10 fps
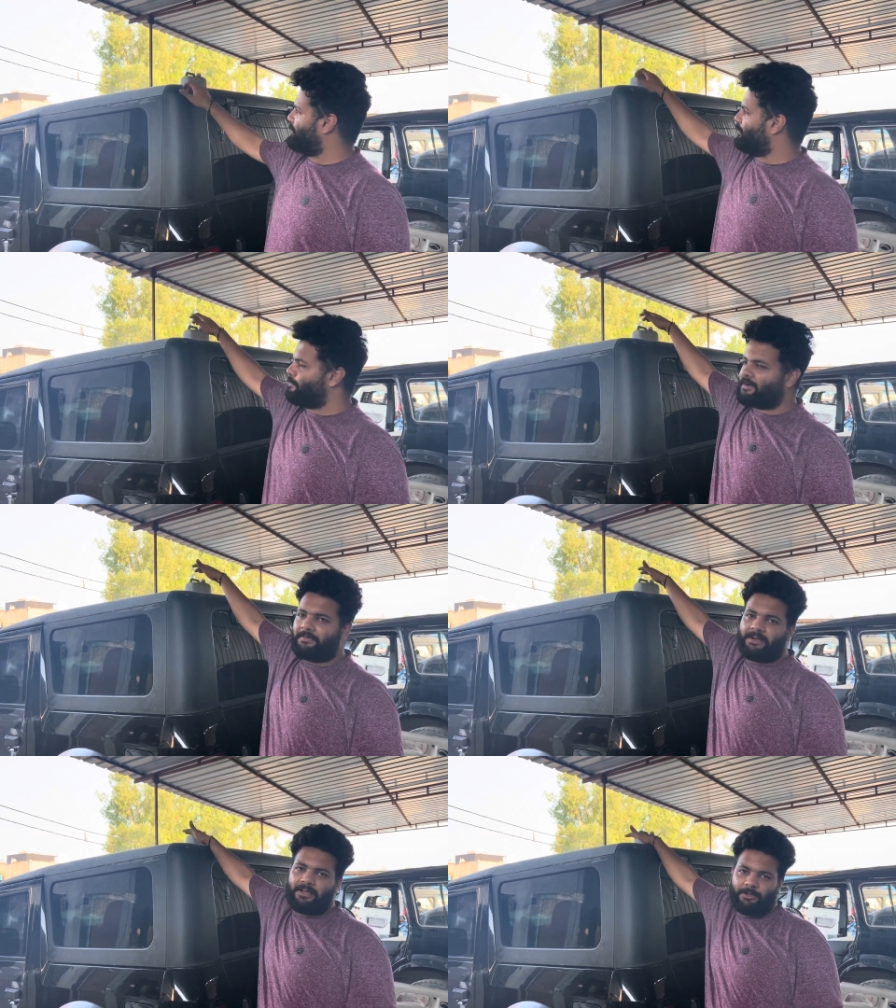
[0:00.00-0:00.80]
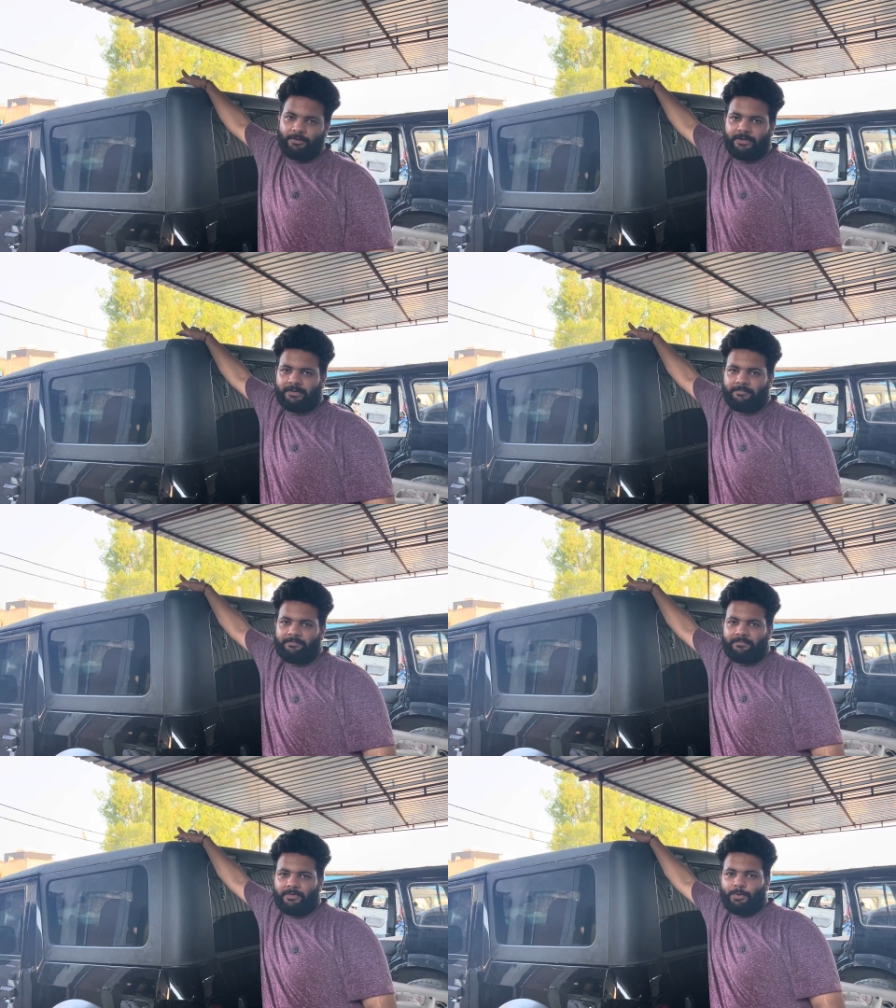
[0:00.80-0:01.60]
तुम ऊपर वेट डाल दोगे हाँ
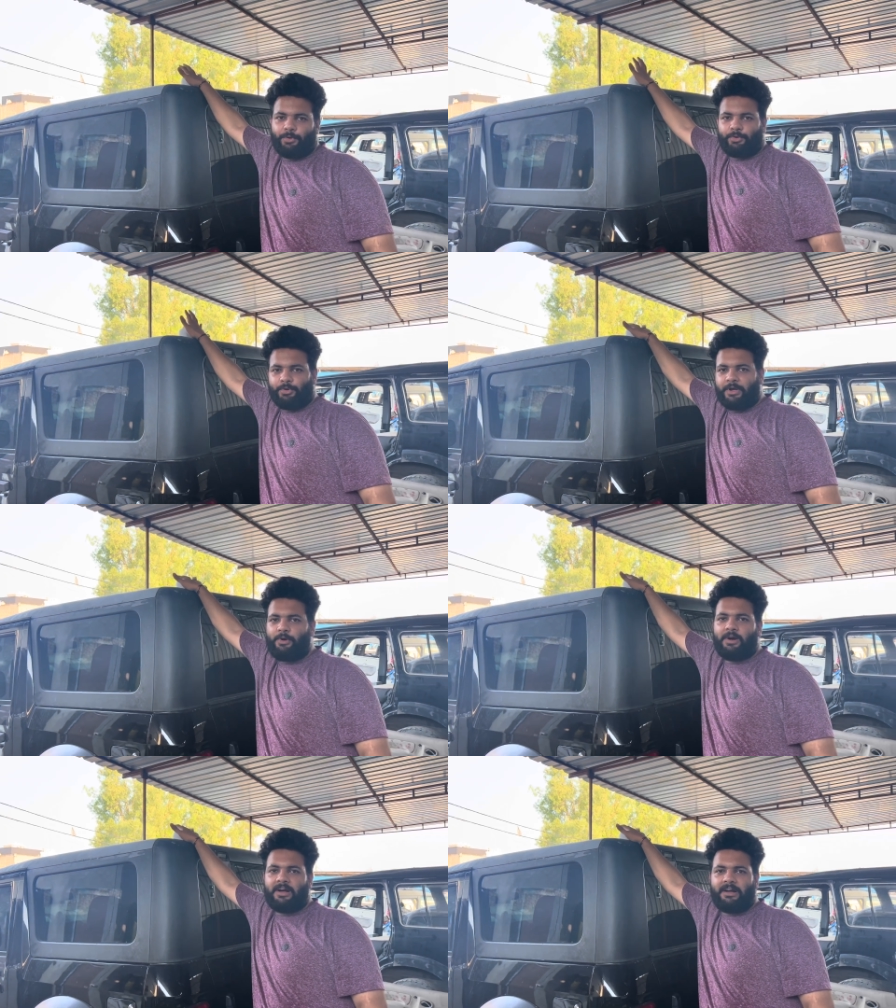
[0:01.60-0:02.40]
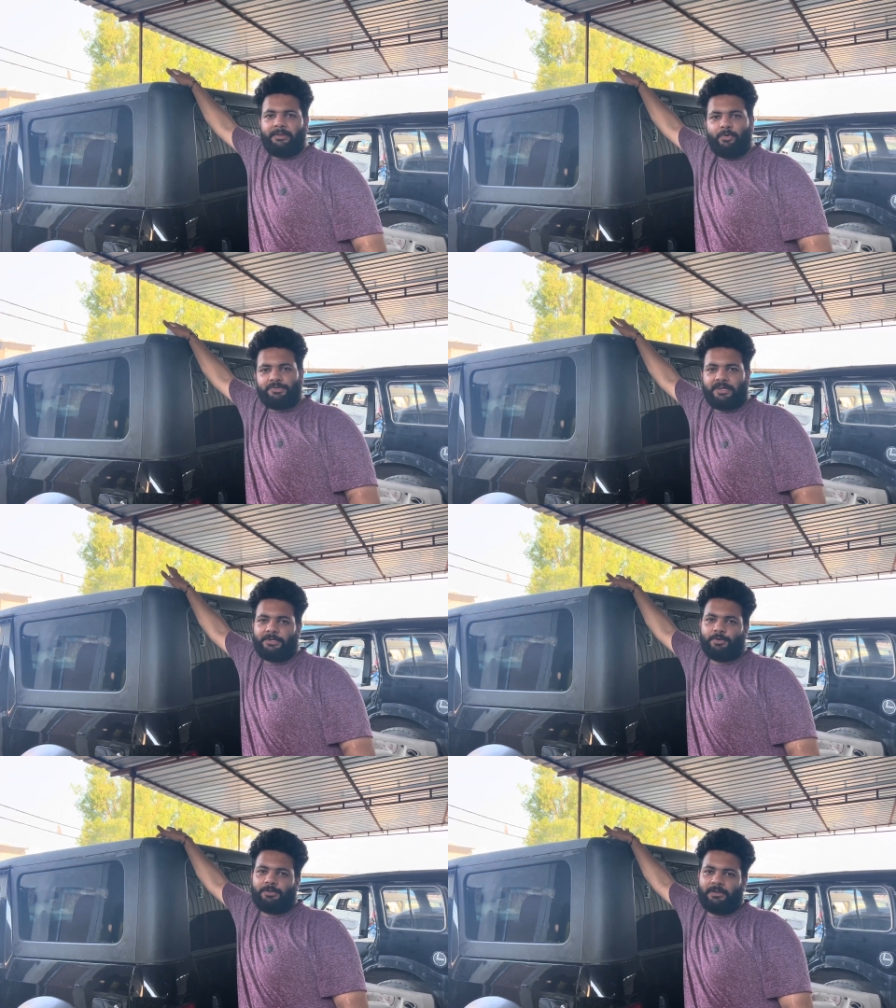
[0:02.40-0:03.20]
जी तो क्या होगा गाड़ी बहुत ज्यादा
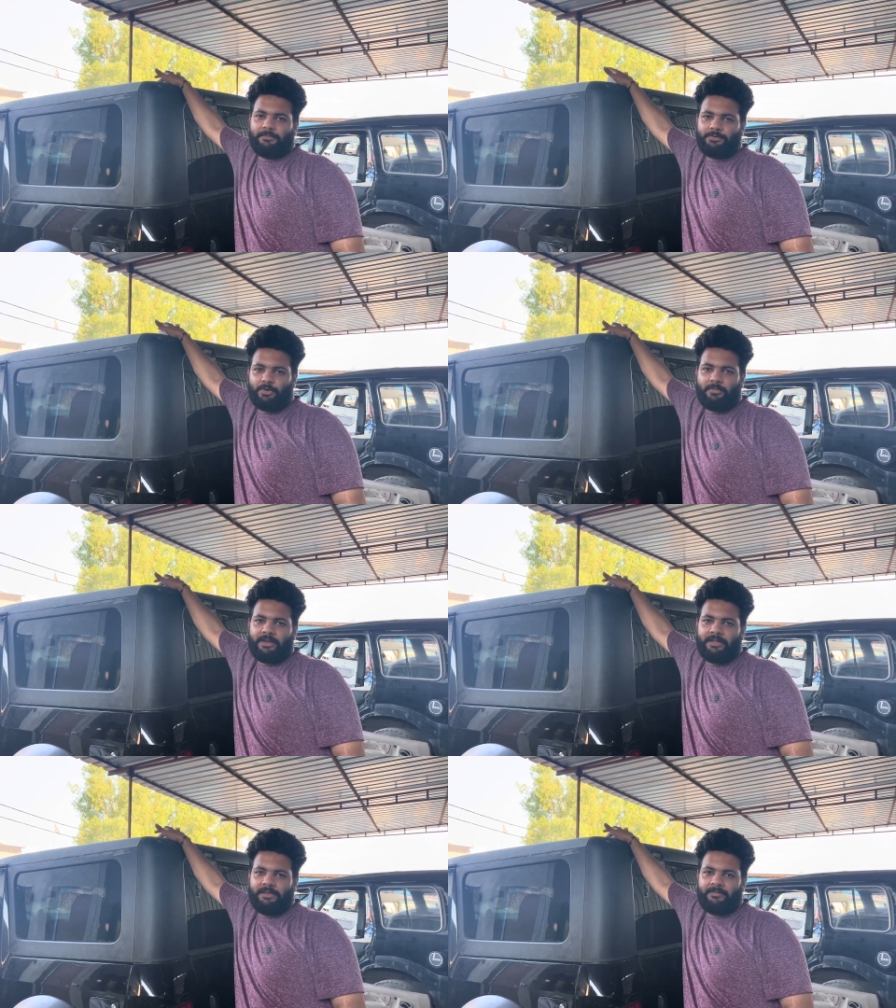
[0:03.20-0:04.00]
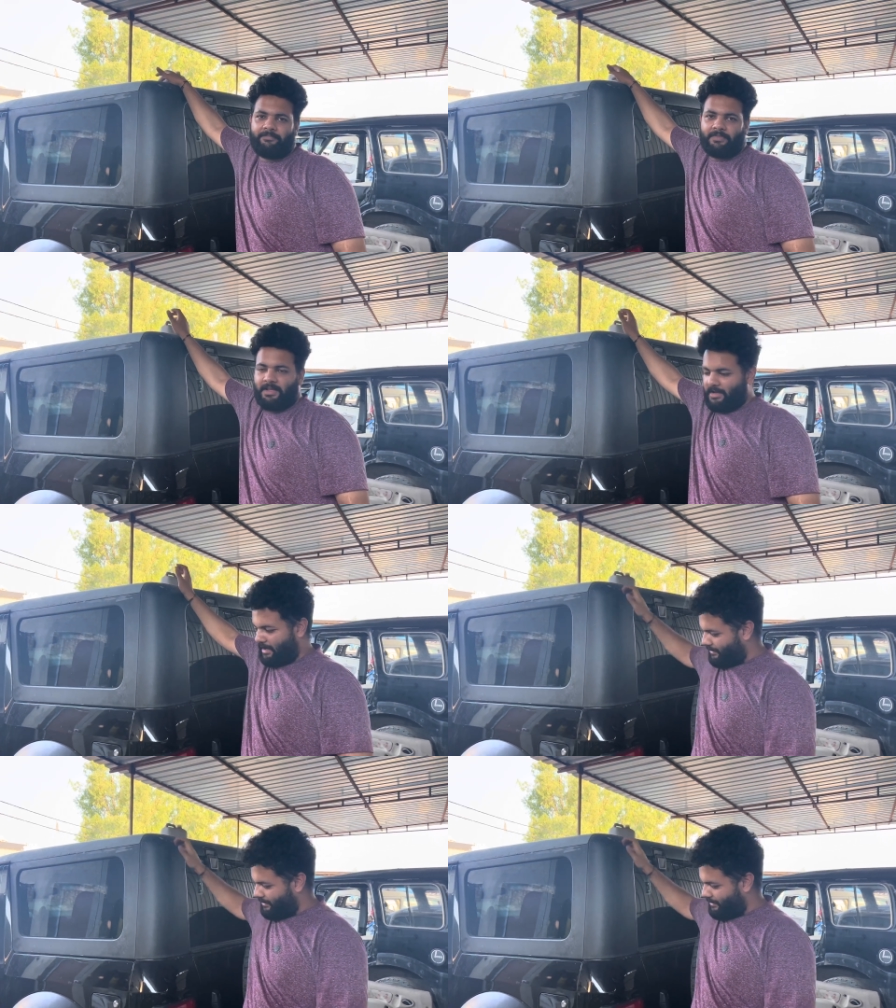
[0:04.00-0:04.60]
झोल झोल मारेगी हम्म।